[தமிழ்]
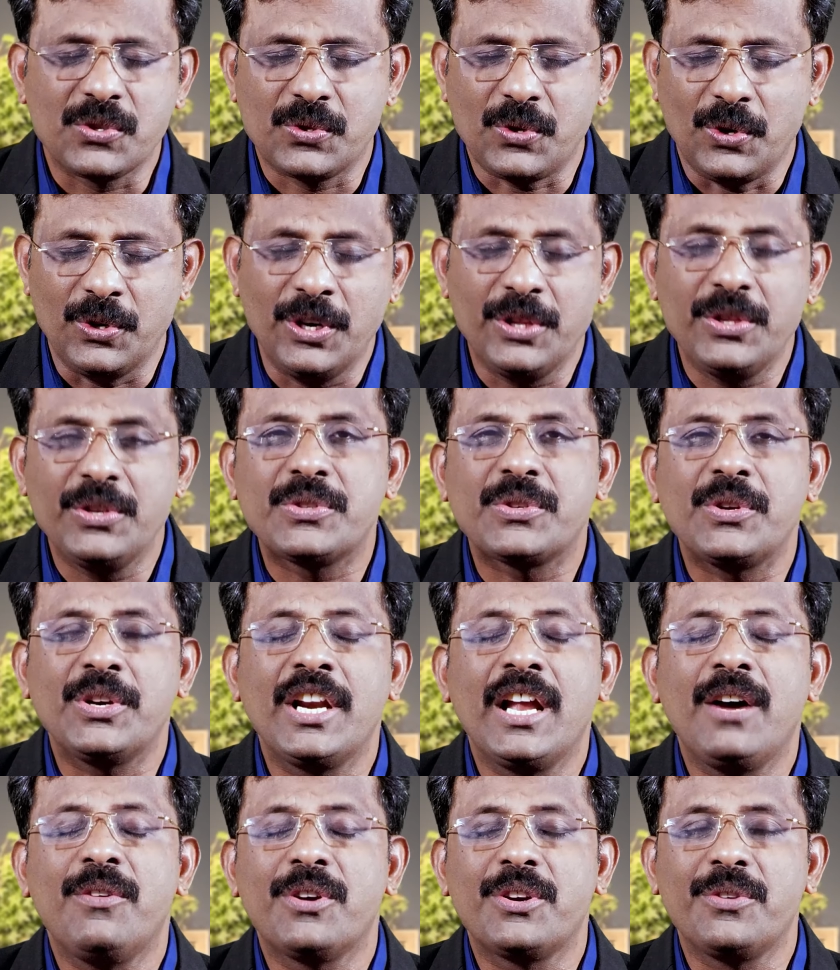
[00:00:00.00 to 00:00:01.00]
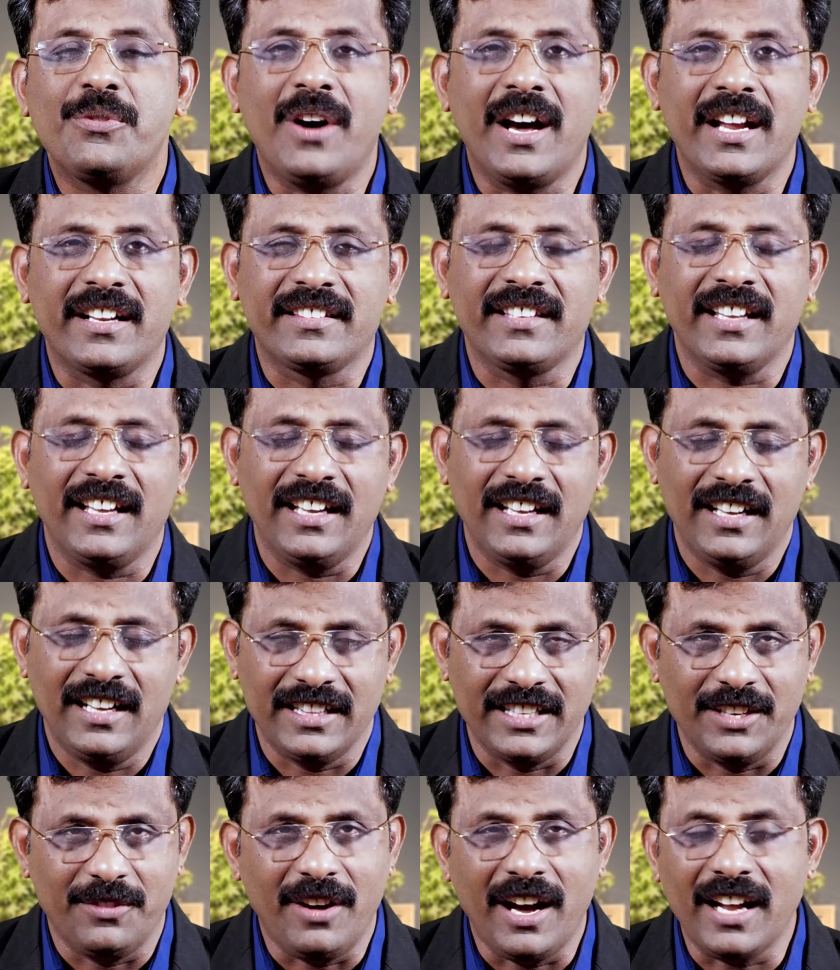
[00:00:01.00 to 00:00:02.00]
சொன்னதும் சொன்னா ஒரு வார்த்தை
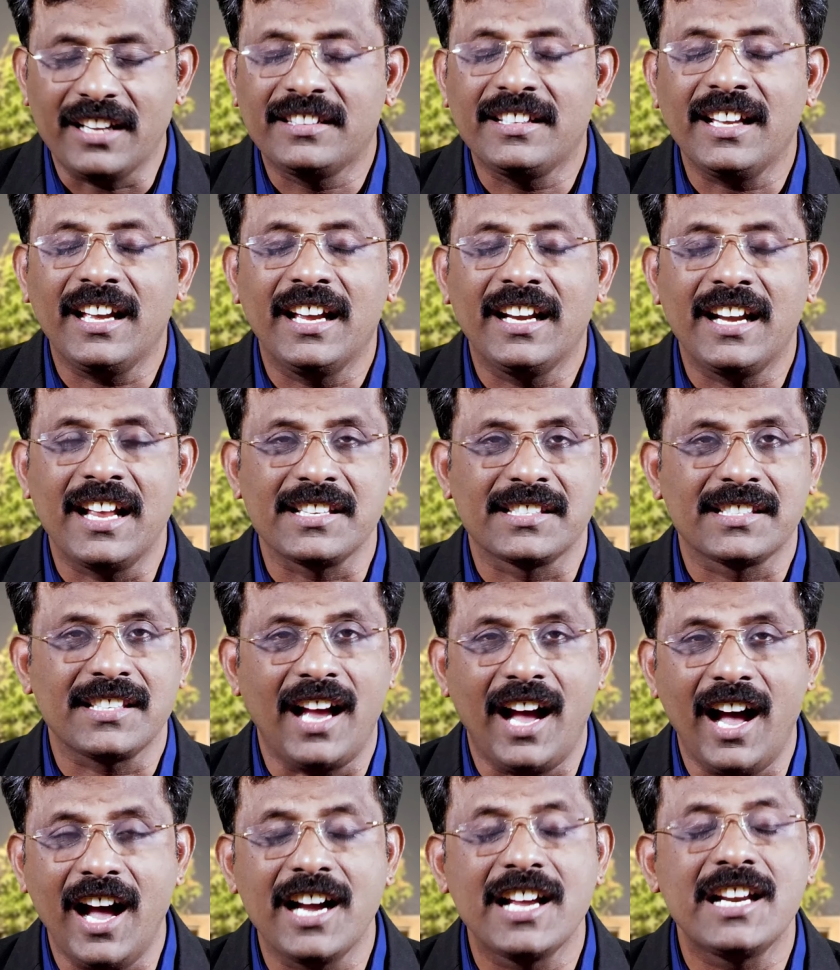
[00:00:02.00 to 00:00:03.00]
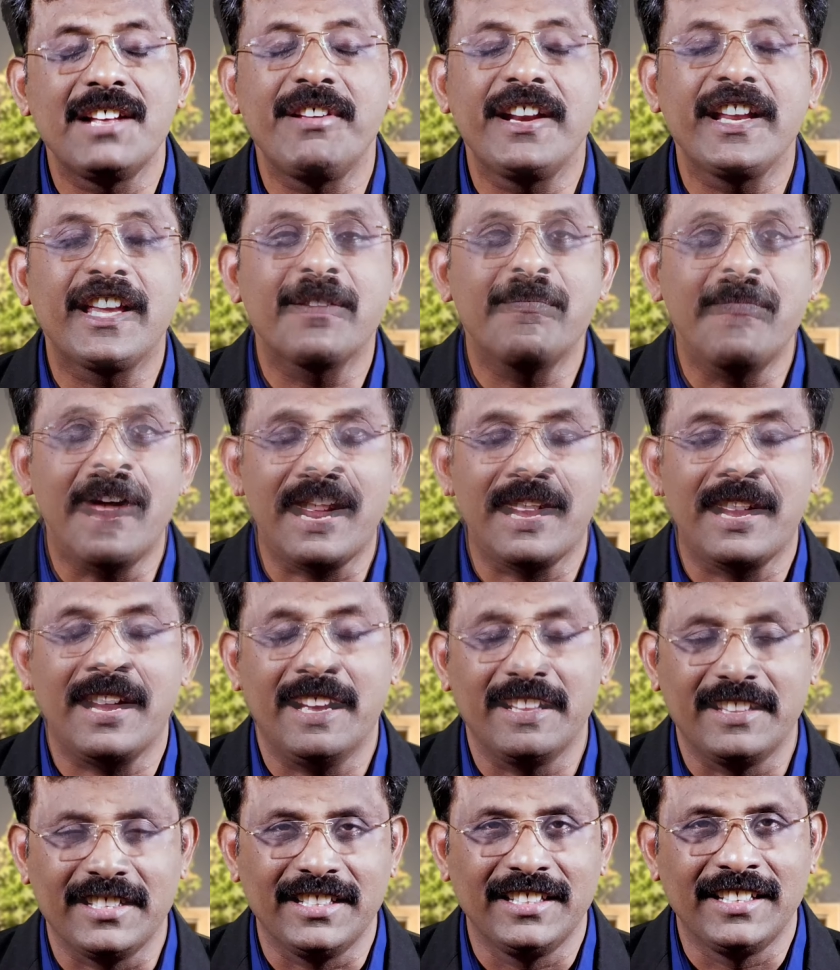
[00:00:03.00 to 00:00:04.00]
அந்த வார்த்தை நான் சாகிற வரைக்கும்
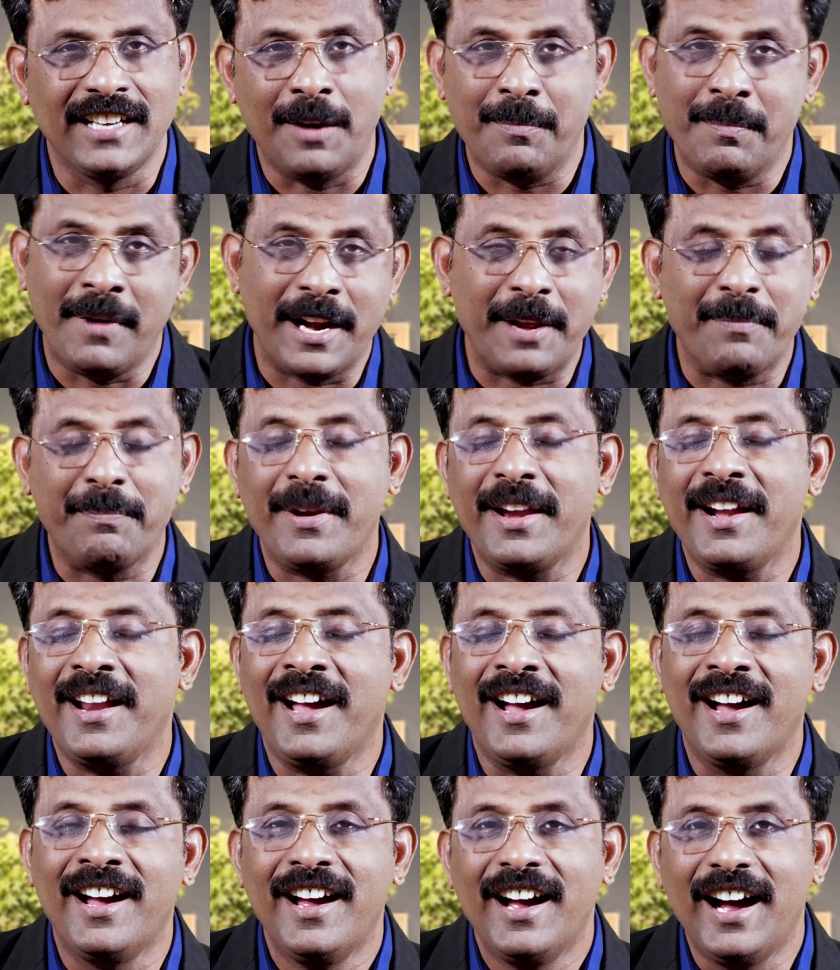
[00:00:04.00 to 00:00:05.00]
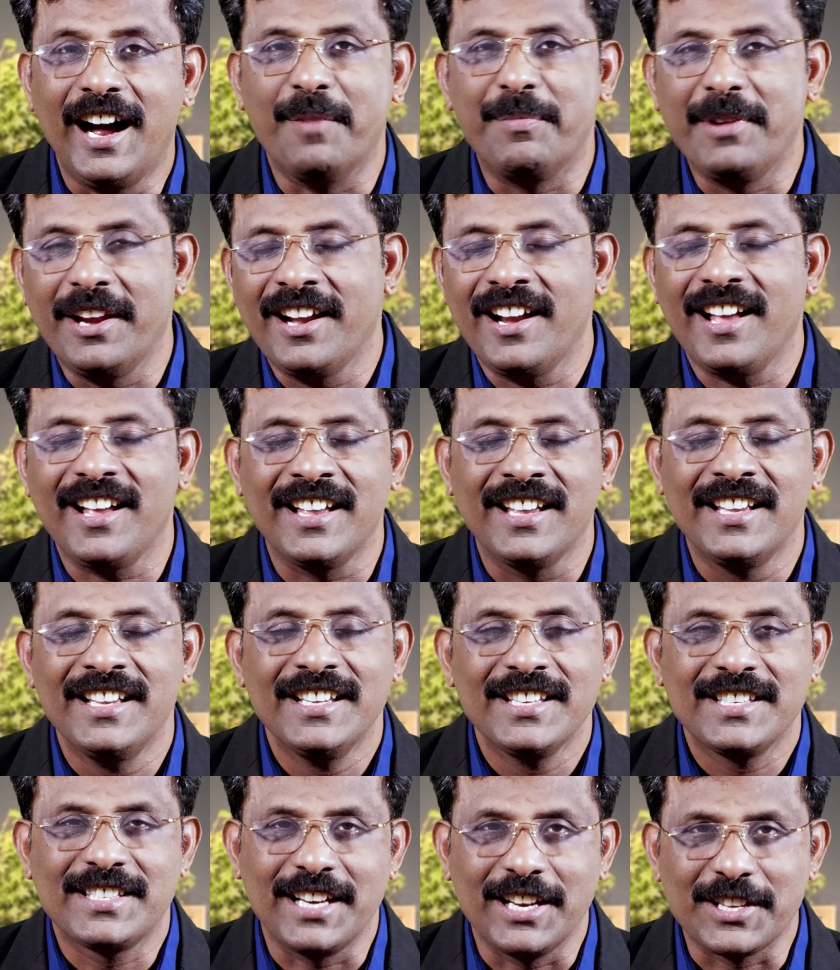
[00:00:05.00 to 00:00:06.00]
மறக்காது நான் மறப்பேனா அப்படின்லாம்
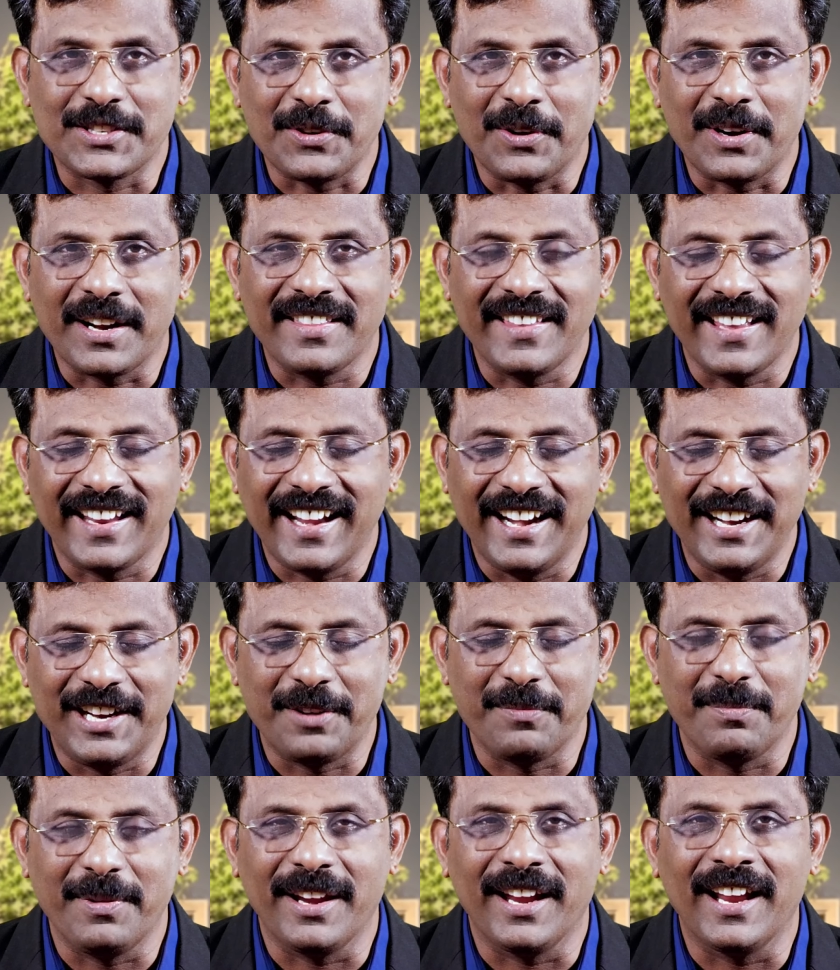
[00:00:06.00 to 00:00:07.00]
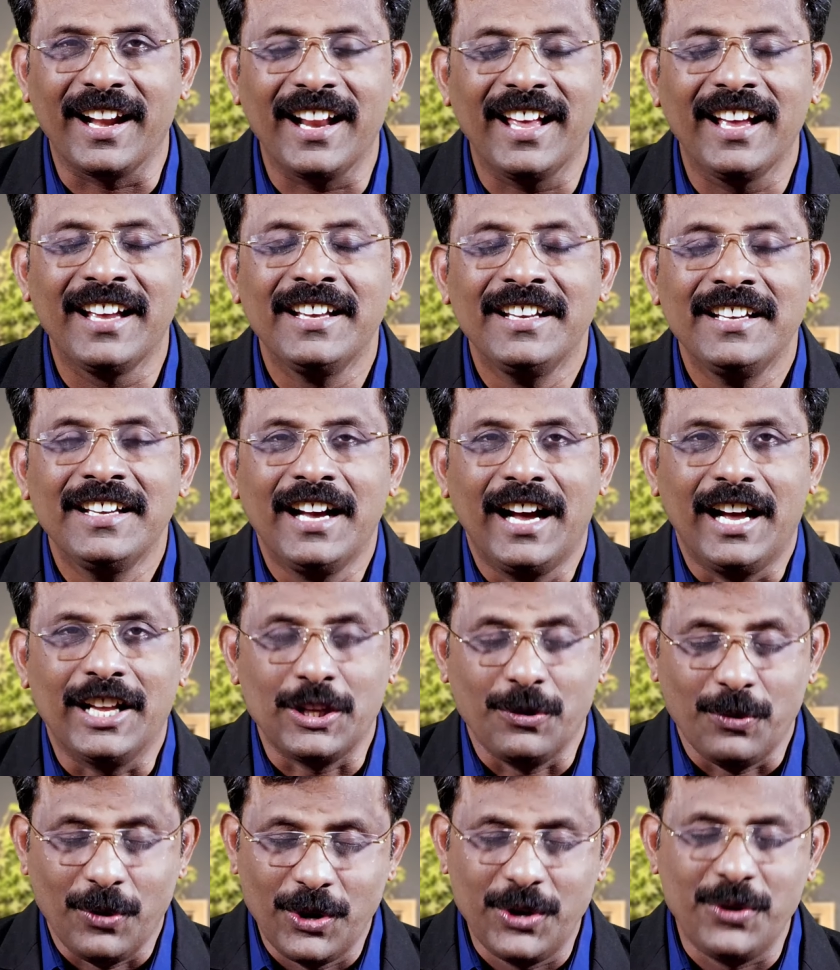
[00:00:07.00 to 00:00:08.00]
சிலர் சொல்றதை கேட்டிருப்பீங்கல்ல
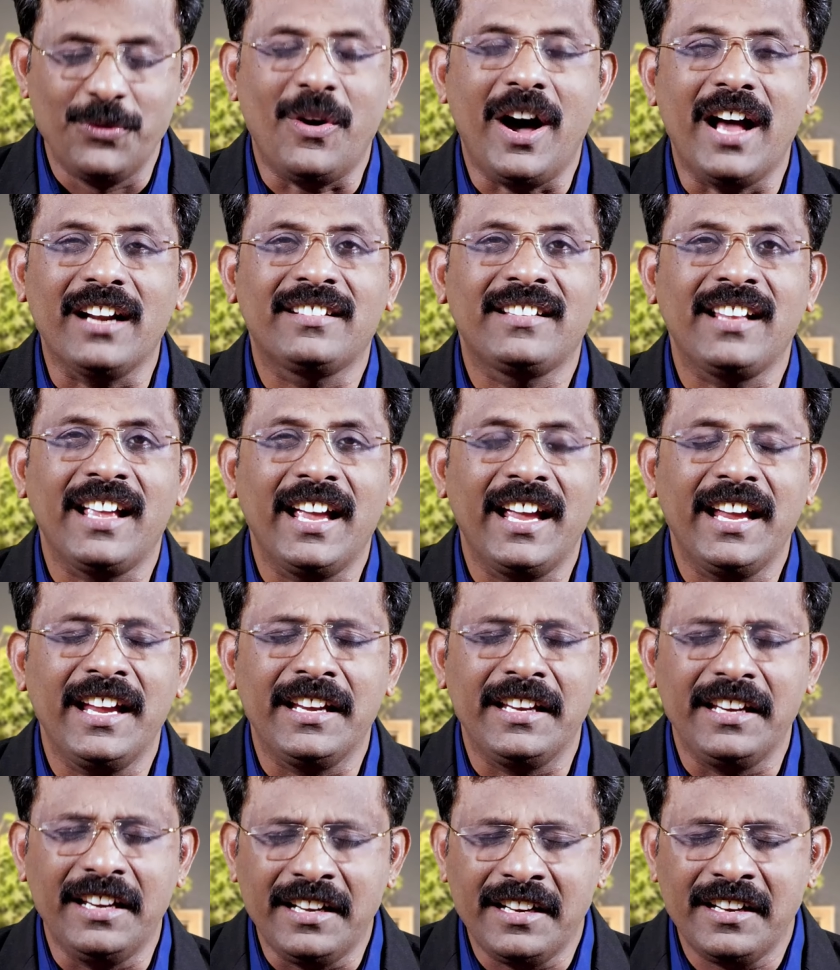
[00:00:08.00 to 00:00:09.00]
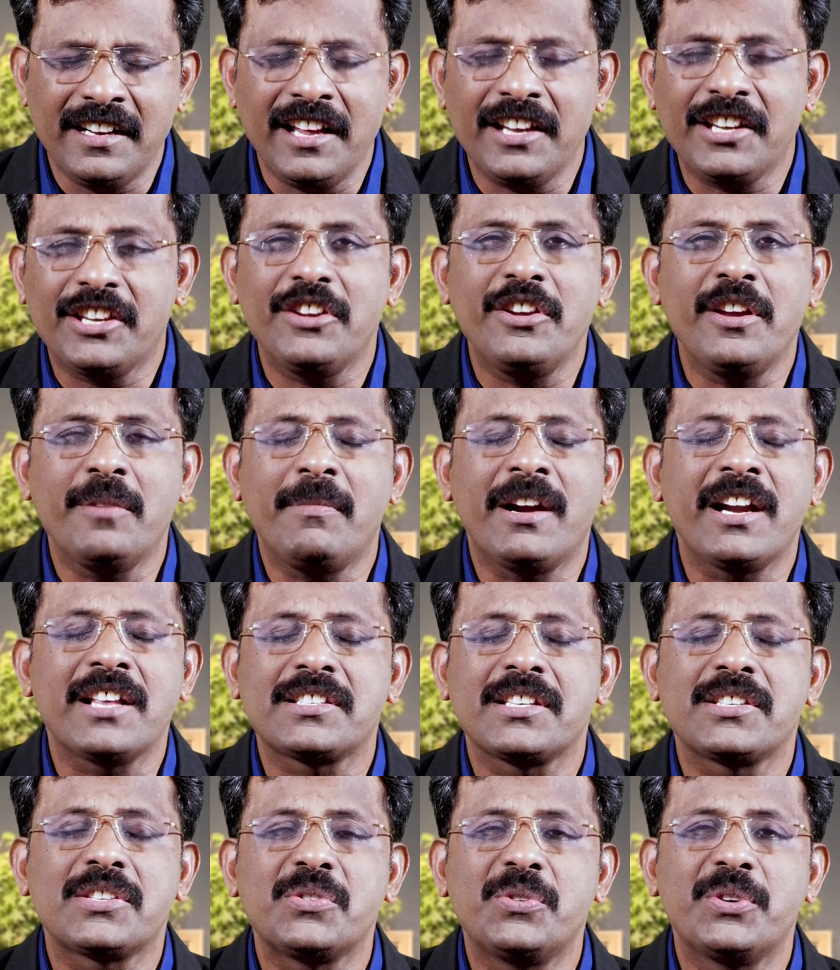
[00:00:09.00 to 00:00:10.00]
அந்த ஒரு வார்த்தை இன்னைக்கு என்
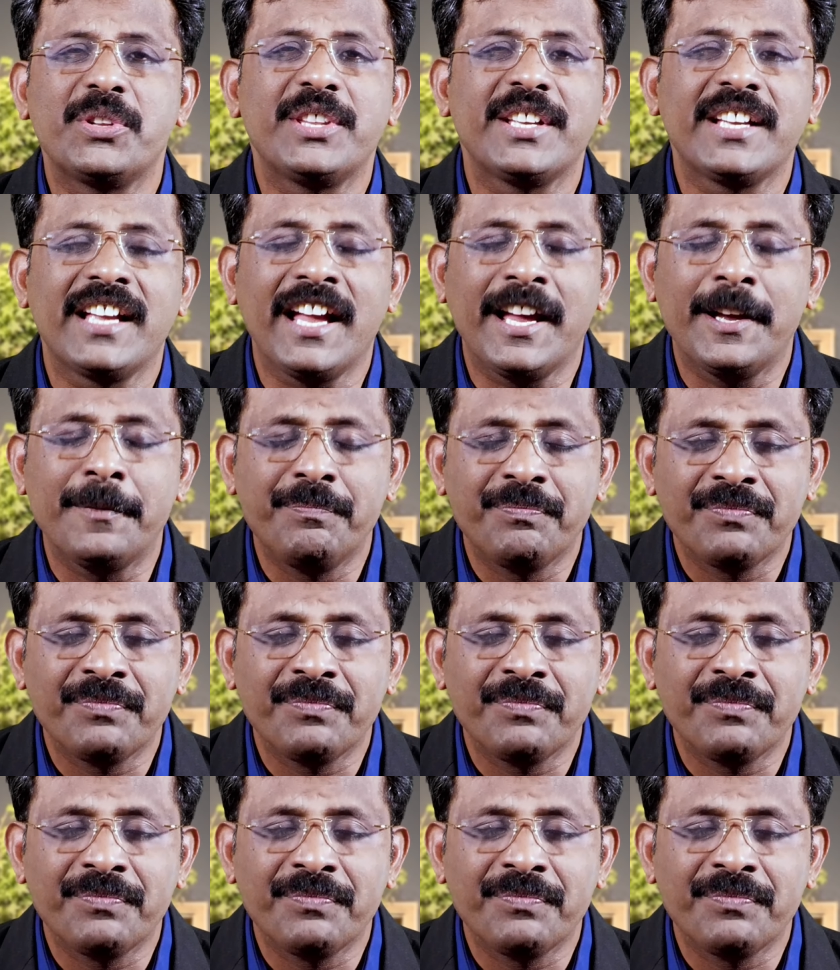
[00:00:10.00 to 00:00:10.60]
மனசு சுடுதுங்க